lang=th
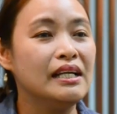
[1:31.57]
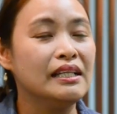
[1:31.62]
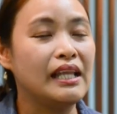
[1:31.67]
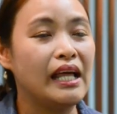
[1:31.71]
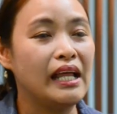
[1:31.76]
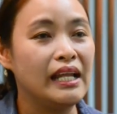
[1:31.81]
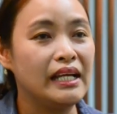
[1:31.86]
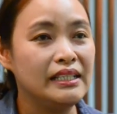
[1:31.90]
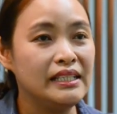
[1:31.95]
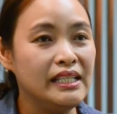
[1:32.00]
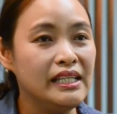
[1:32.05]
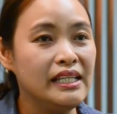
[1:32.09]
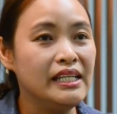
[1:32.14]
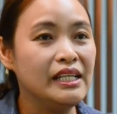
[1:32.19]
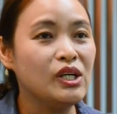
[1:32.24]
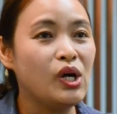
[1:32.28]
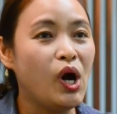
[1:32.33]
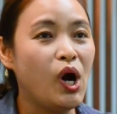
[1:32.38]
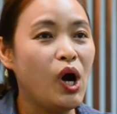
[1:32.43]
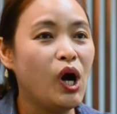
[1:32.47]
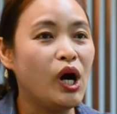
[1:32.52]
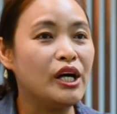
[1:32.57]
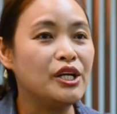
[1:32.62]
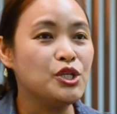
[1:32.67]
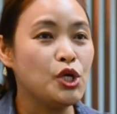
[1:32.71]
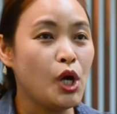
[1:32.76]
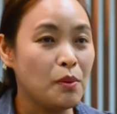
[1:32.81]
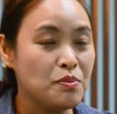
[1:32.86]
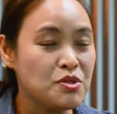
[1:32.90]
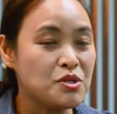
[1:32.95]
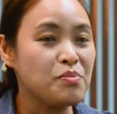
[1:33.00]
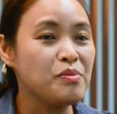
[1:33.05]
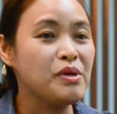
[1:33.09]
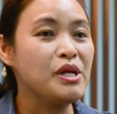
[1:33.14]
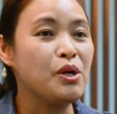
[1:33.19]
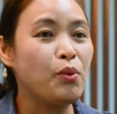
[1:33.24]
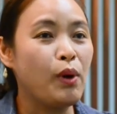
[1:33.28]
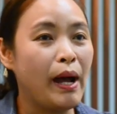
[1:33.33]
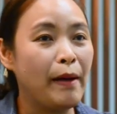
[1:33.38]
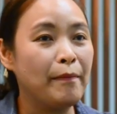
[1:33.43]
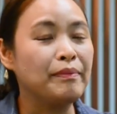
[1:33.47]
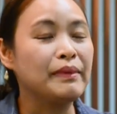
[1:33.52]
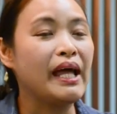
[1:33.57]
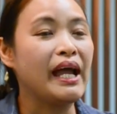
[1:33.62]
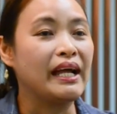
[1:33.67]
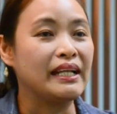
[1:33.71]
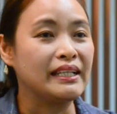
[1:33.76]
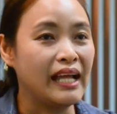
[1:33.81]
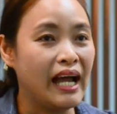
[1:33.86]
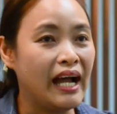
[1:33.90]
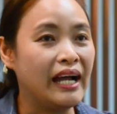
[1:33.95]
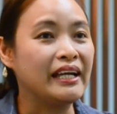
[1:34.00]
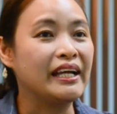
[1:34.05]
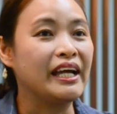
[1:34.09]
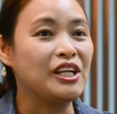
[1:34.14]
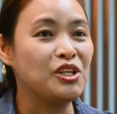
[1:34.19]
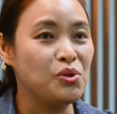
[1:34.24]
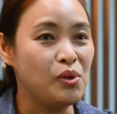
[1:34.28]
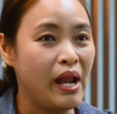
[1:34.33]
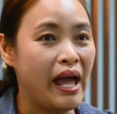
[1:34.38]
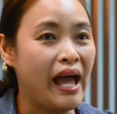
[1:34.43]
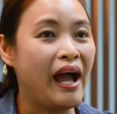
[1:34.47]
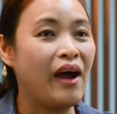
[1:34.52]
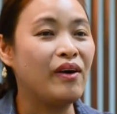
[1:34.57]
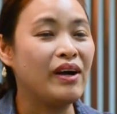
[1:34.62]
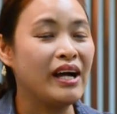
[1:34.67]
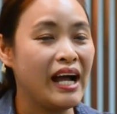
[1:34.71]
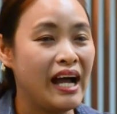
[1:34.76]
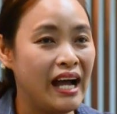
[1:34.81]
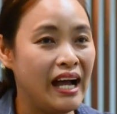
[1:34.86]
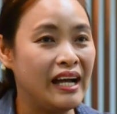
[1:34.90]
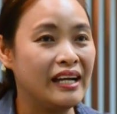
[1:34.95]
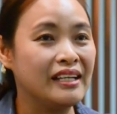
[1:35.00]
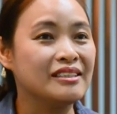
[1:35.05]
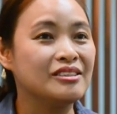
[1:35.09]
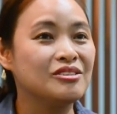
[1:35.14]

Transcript: แต่ละที่ก็ย่อมจะมีความแตกต่างกันอยู่แล้วค่ะ